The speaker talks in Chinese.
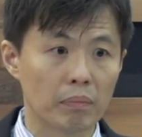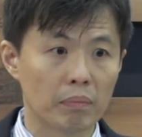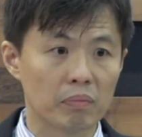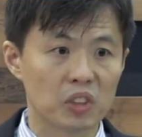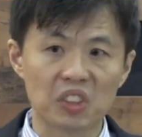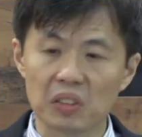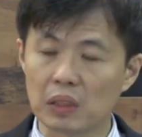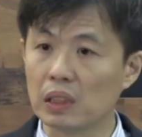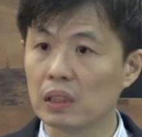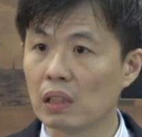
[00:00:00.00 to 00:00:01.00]
刺
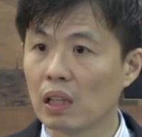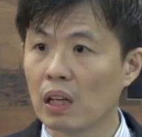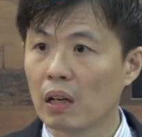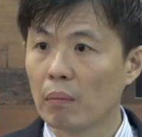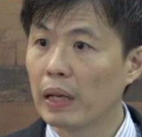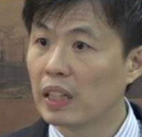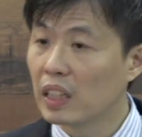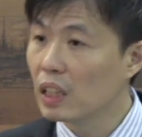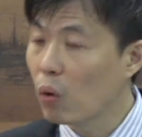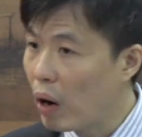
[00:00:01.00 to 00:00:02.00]
激、被
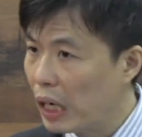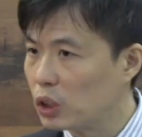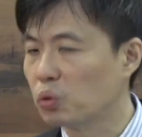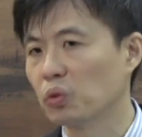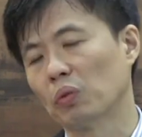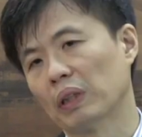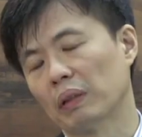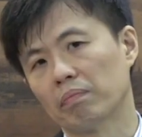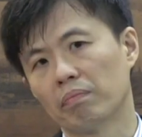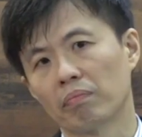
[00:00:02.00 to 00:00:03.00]
人的话触动的，
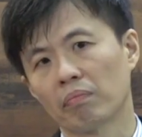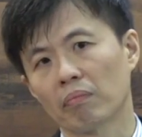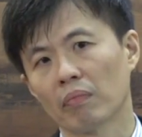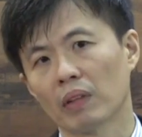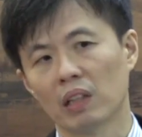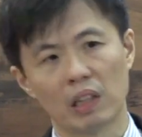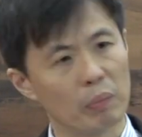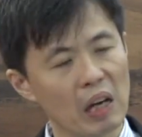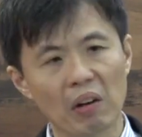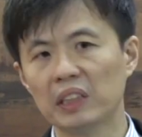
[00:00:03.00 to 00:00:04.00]
你
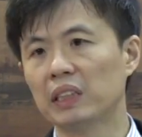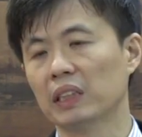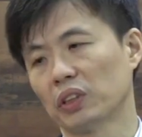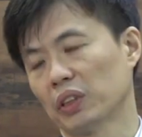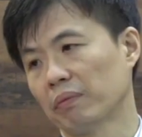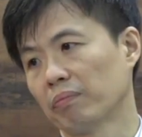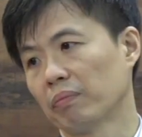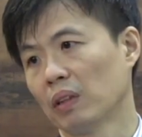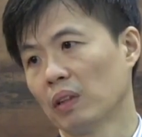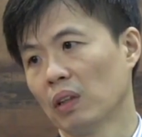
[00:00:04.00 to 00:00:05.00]
们要很谨慎。
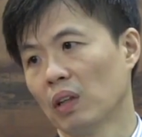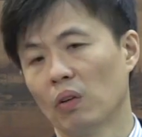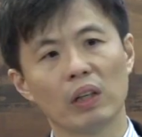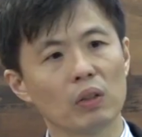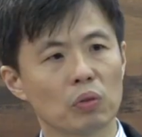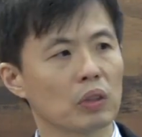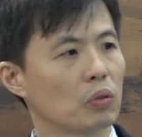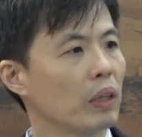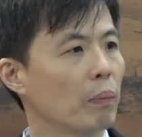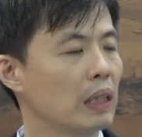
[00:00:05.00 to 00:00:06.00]
我又说，
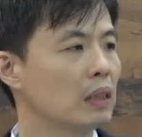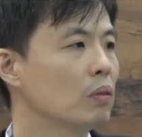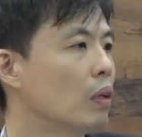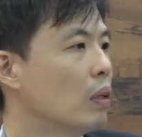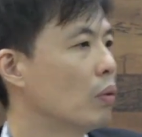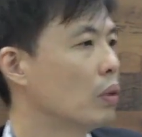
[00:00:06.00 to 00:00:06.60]
所以每次我我